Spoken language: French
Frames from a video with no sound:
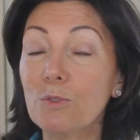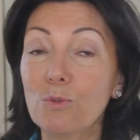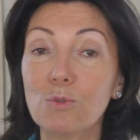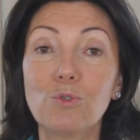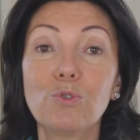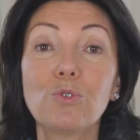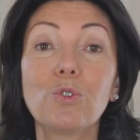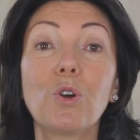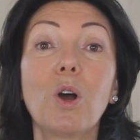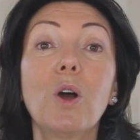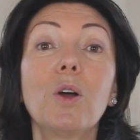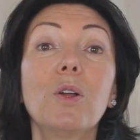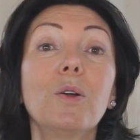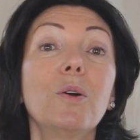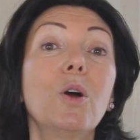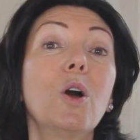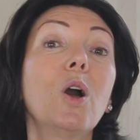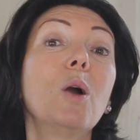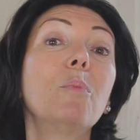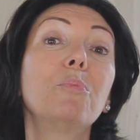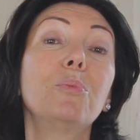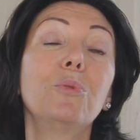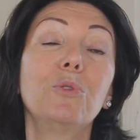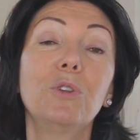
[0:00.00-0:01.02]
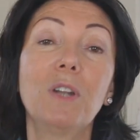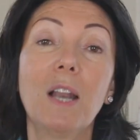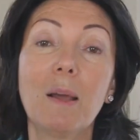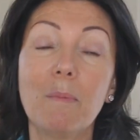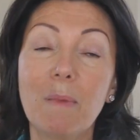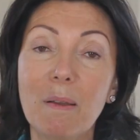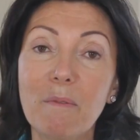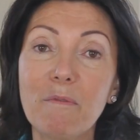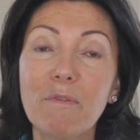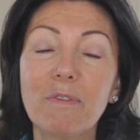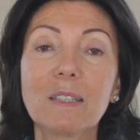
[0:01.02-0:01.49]
toujours un peu de la
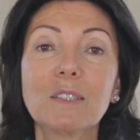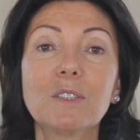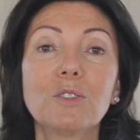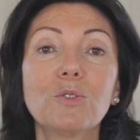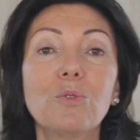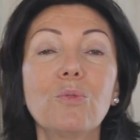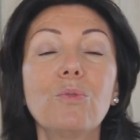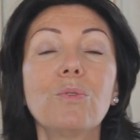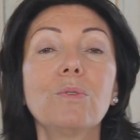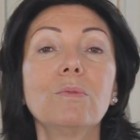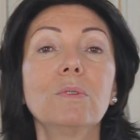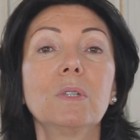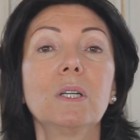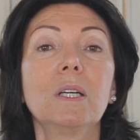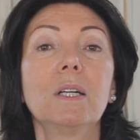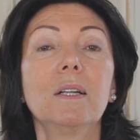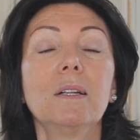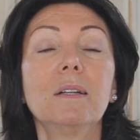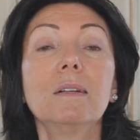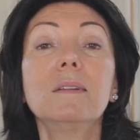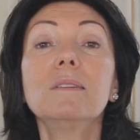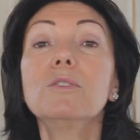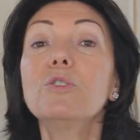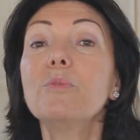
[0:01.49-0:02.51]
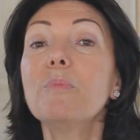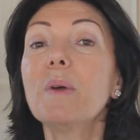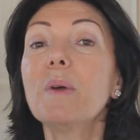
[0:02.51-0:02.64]
même façon, de